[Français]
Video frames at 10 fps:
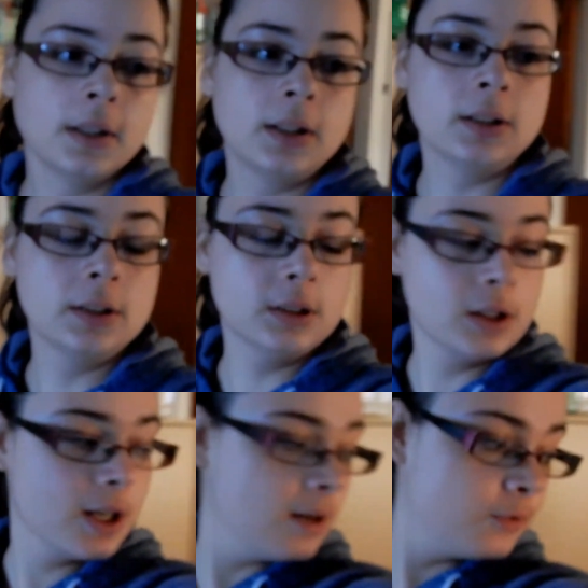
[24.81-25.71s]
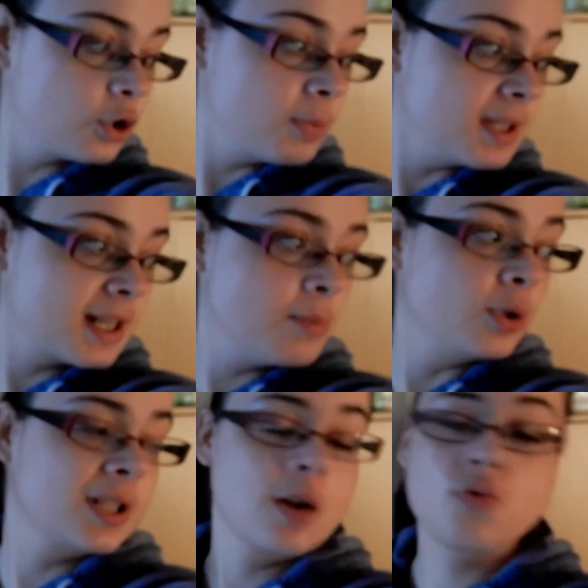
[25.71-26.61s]
Euh, là, dans le fond, je passerai
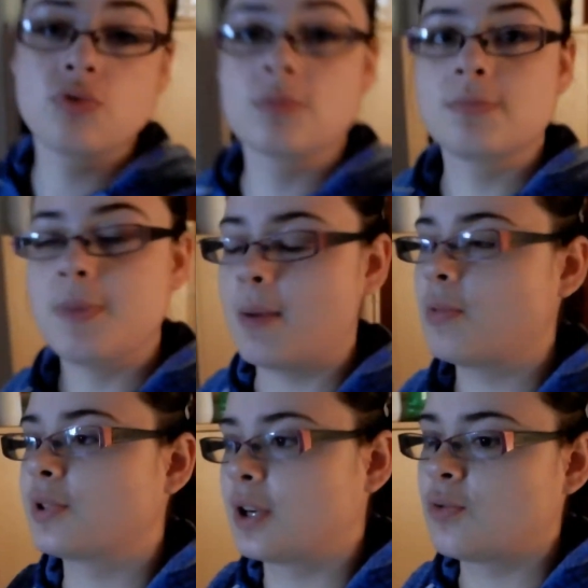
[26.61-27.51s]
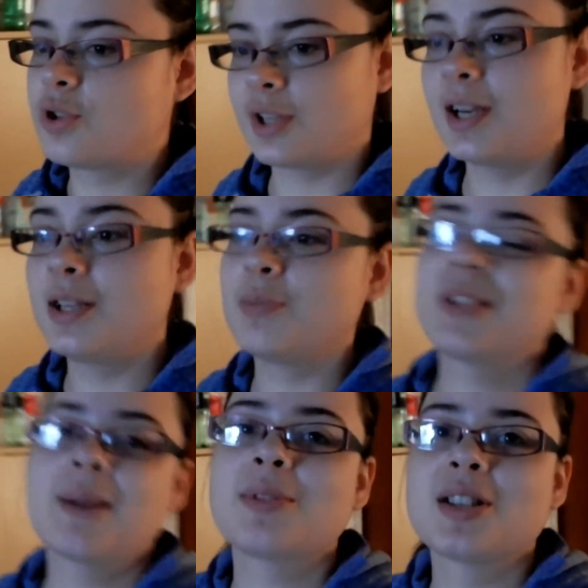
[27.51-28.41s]
mon temps couché. Ben, mon temps couché. Il me
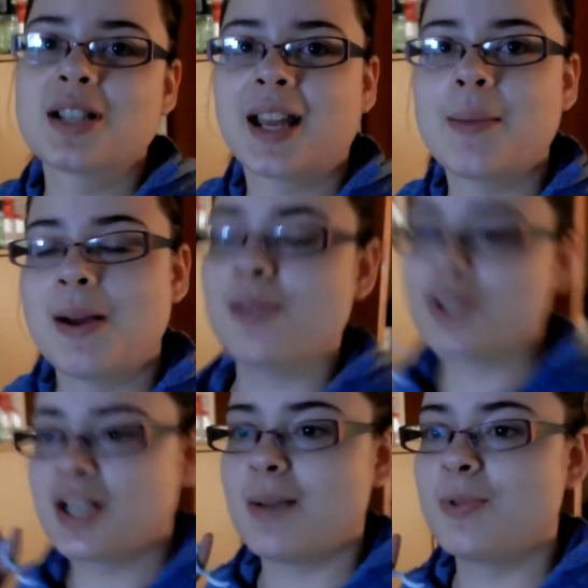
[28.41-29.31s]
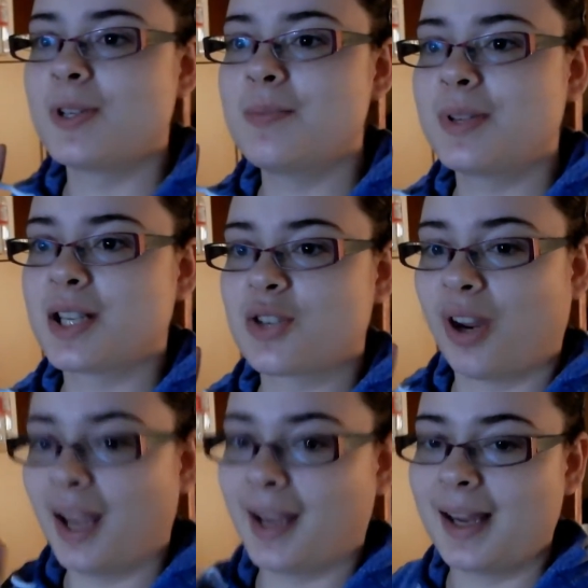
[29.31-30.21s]
semble que j'irai m'allonger dans mon lit puis que je
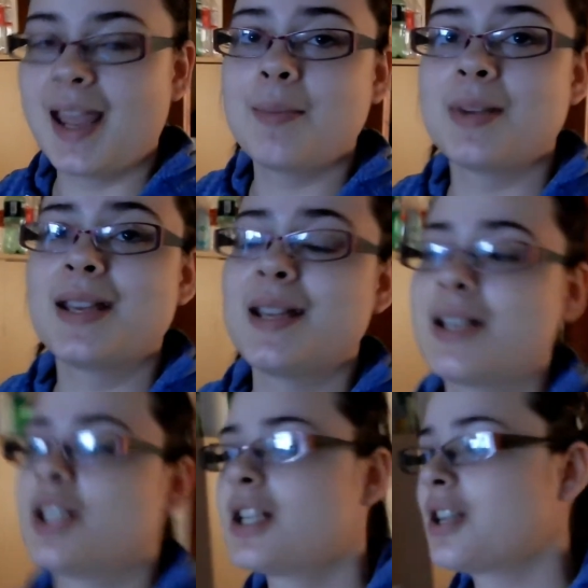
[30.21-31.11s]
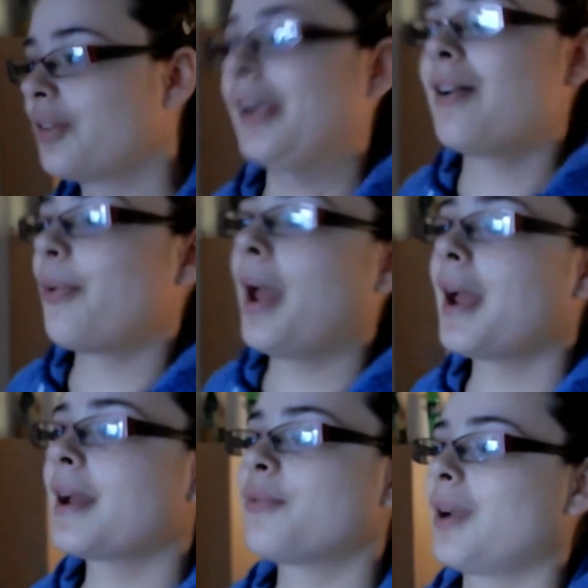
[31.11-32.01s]
fais rien, mais j'ai des trucs à
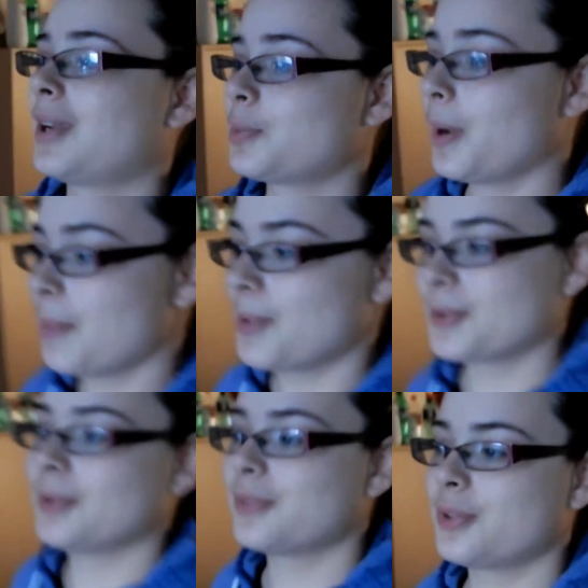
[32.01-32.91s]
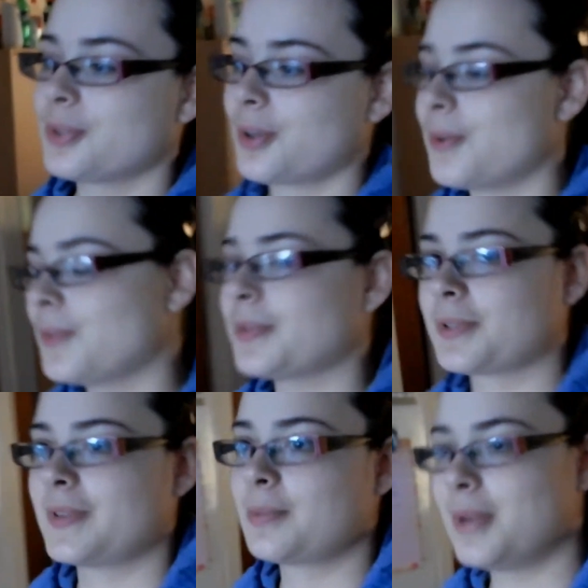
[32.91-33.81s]
faire. Faut que je paye mon compte vidéo. faut que
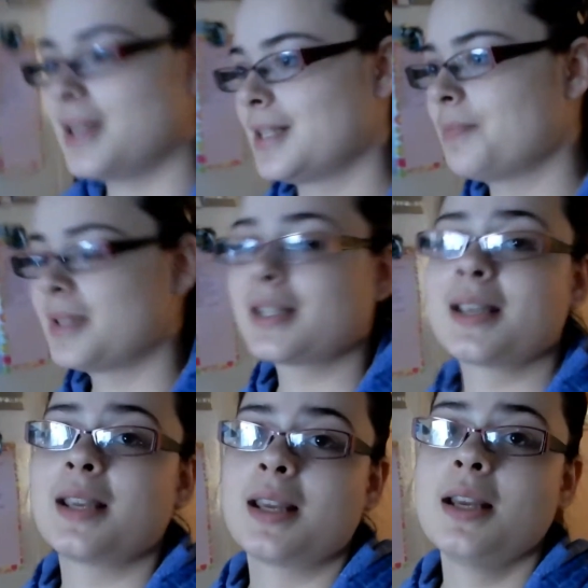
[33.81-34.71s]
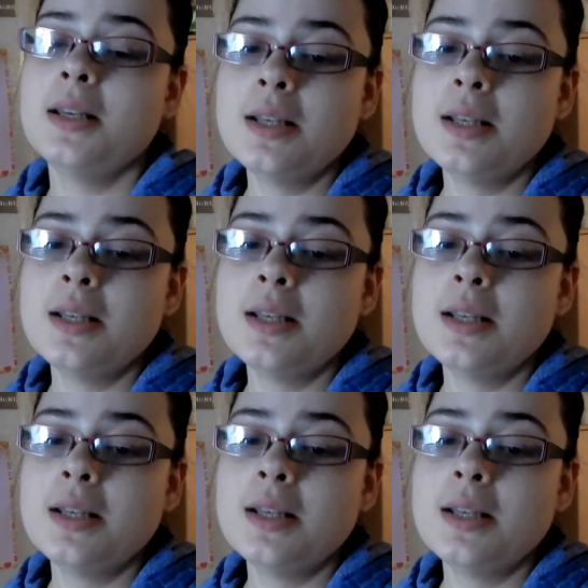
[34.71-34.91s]
je fasse mal les épiceries.